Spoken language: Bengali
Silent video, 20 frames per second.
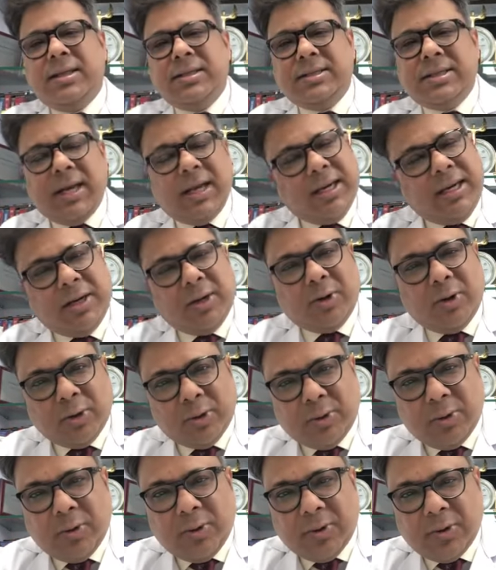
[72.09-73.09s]
জানেন কত
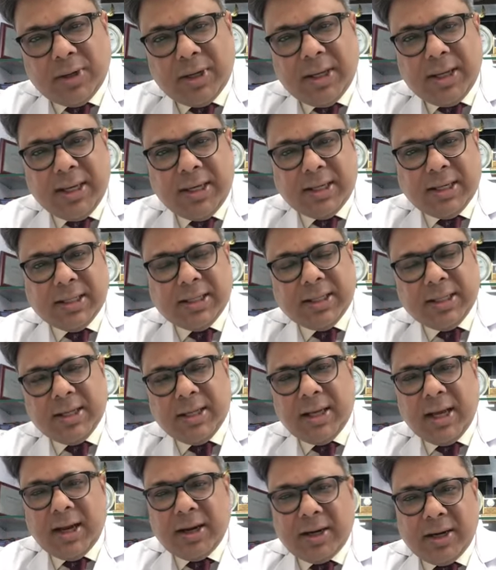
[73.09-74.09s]
লোক এটাতে
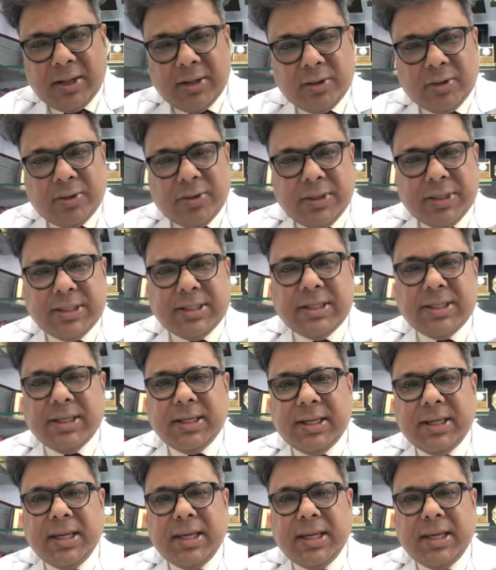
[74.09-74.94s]
আক্রান্ত হয়েছে